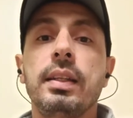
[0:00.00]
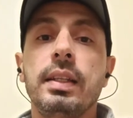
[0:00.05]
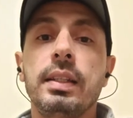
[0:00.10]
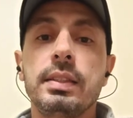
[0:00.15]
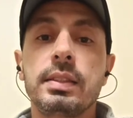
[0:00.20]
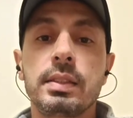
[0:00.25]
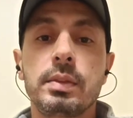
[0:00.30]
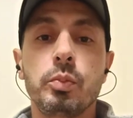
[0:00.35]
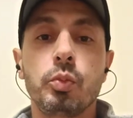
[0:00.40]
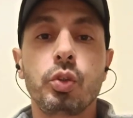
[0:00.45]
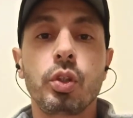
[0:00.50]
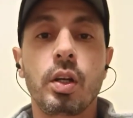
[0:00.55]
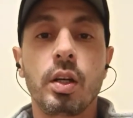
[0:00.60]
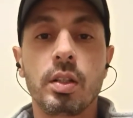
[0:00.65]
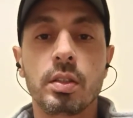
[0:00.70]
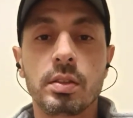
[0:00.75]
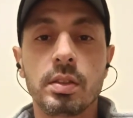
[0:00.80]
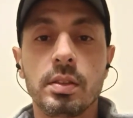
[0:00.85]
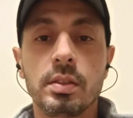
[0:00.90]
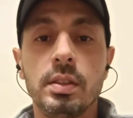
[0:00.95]
ناس
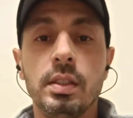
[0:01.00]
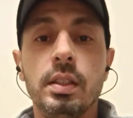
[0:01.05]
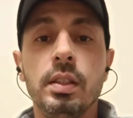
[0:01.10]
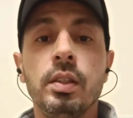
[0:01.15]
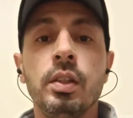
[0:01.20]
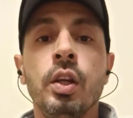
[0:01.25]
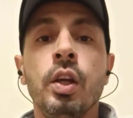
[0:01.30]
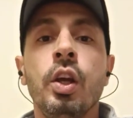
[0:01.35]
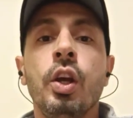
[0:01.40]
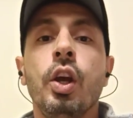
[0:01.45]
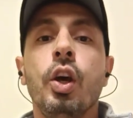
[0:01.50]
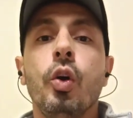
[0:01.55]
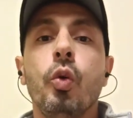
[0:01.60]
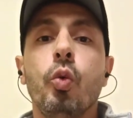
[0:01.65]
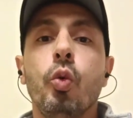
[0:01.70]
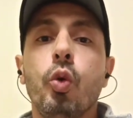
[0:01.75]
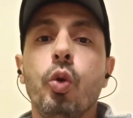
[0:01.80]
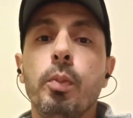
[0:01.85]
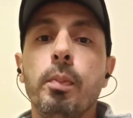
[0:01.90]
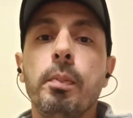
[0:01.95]
متخصصين
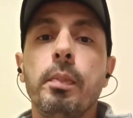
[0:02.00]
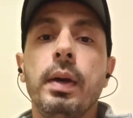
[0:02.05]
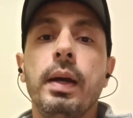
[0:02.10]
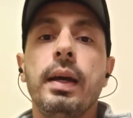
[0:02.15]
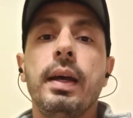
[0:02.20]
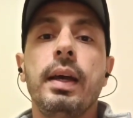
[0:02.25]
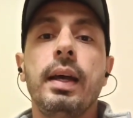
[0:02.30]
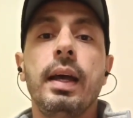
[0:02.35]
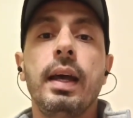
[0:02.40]
وهم